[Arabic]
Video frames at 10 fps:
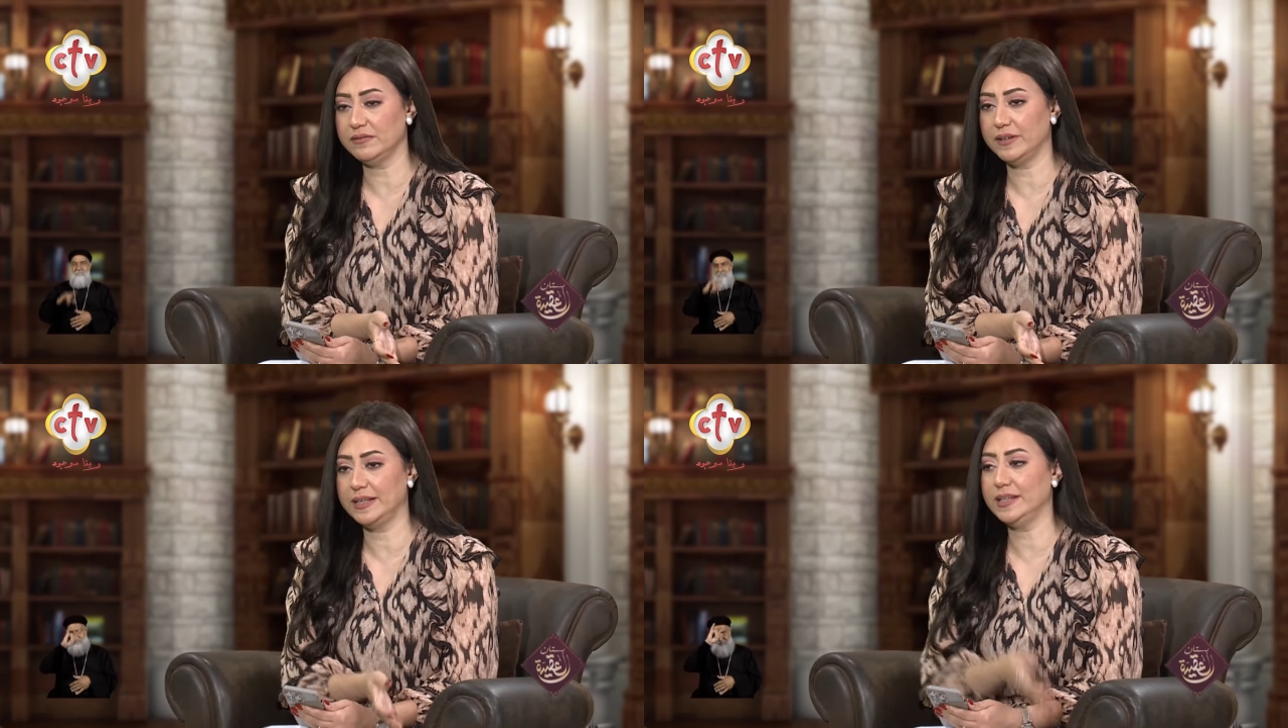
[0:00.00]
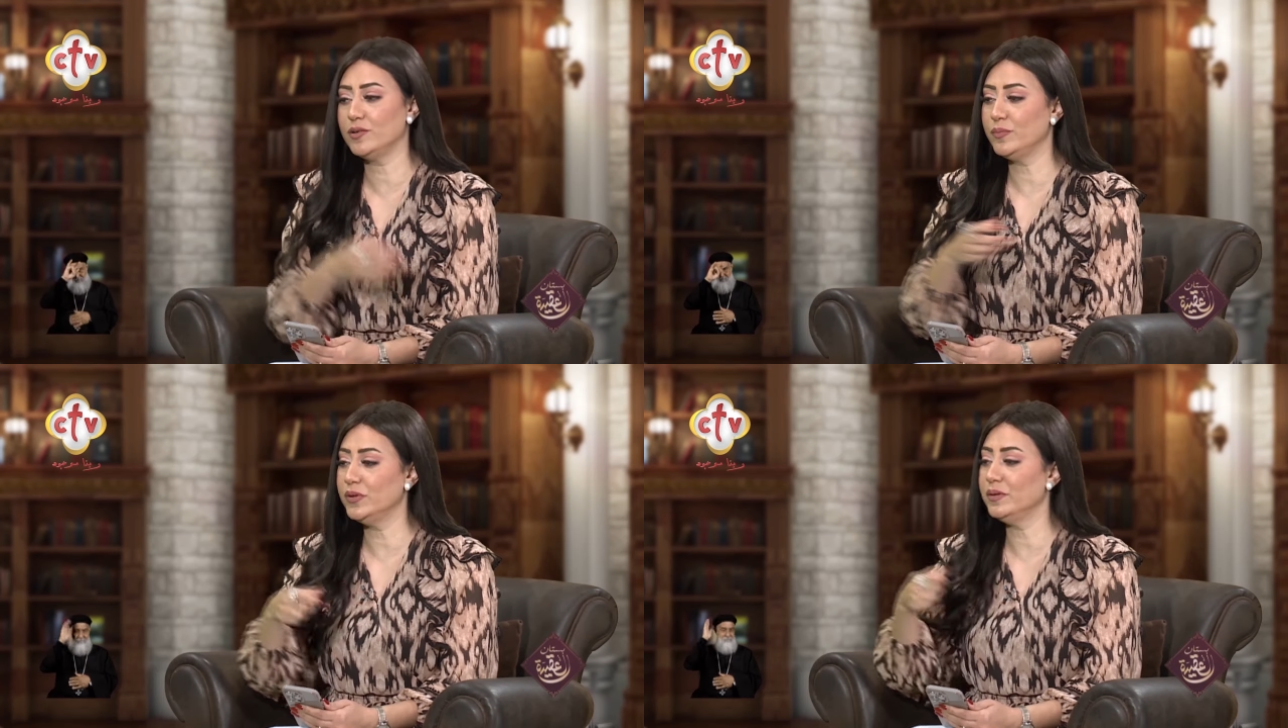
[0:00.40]
فليه
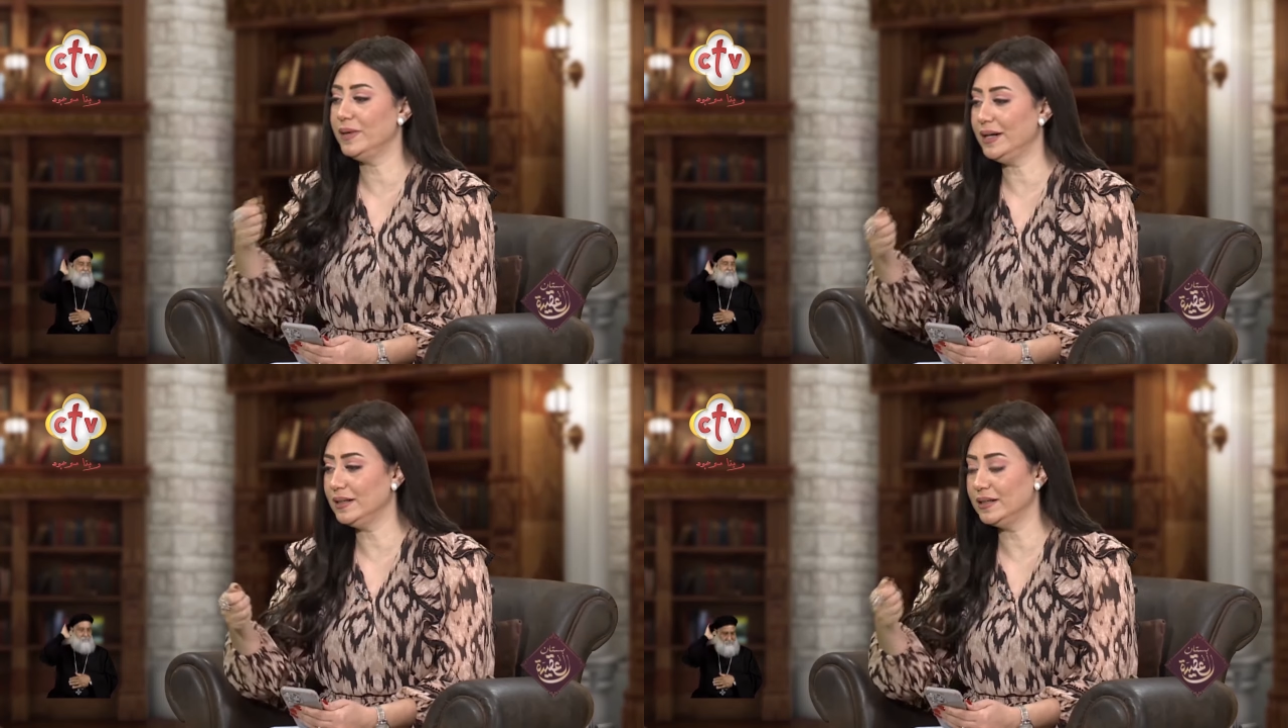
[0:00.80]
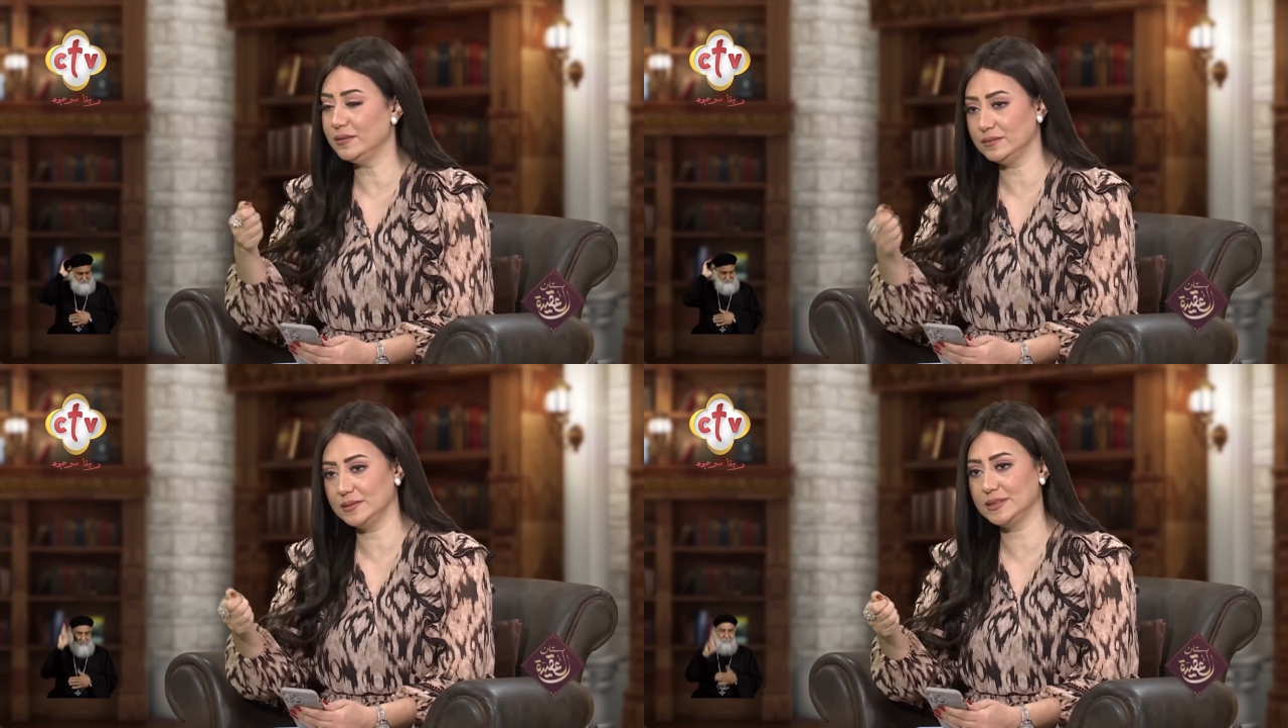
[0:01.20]
ربنا مع
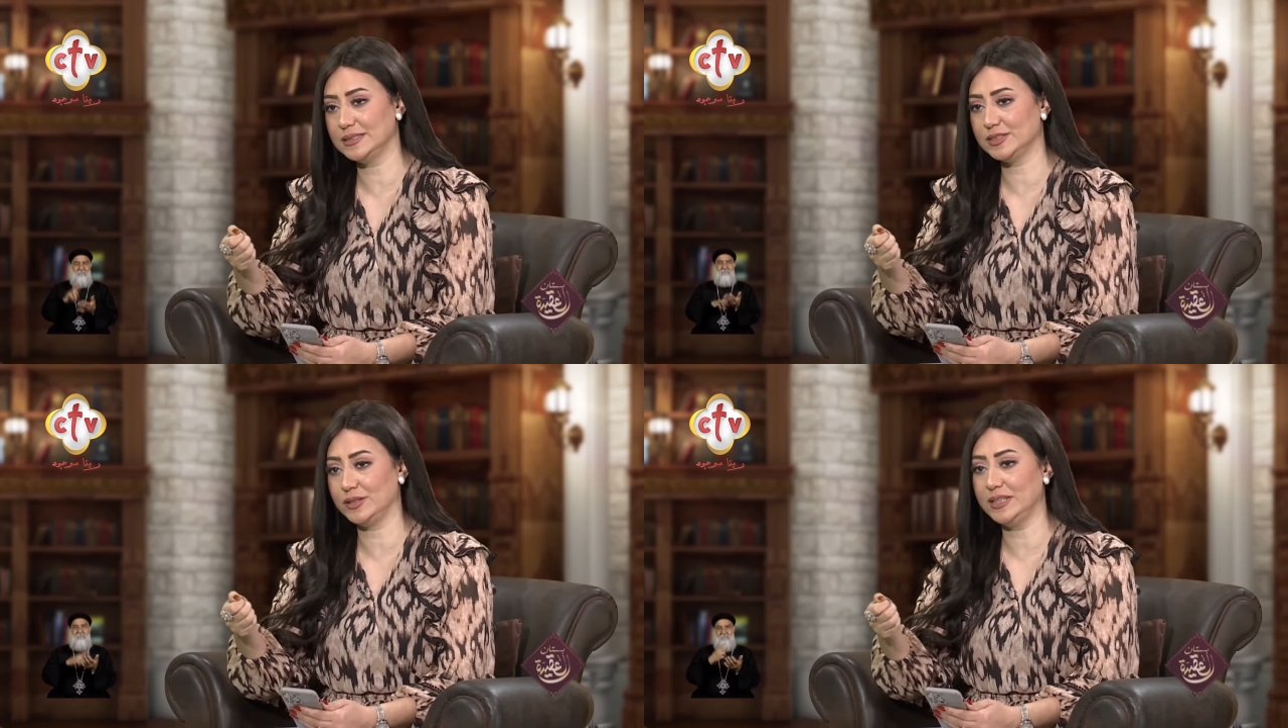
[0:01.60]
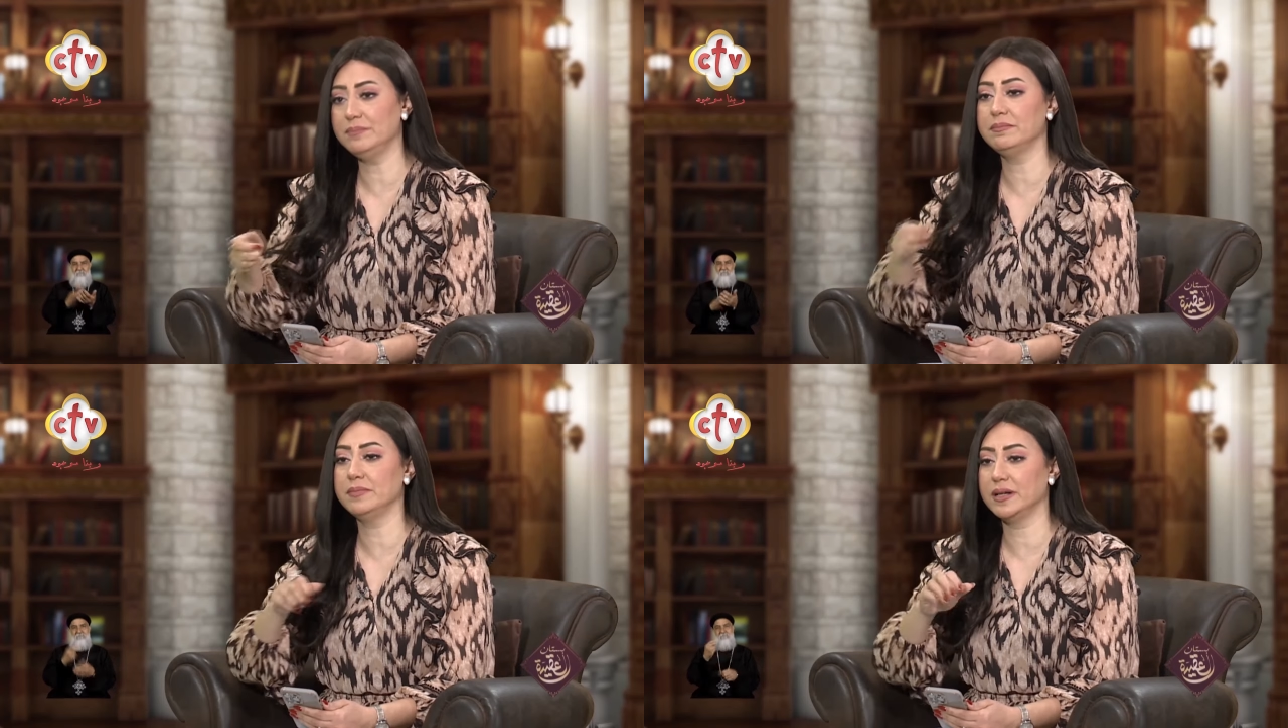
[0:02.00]
الصليب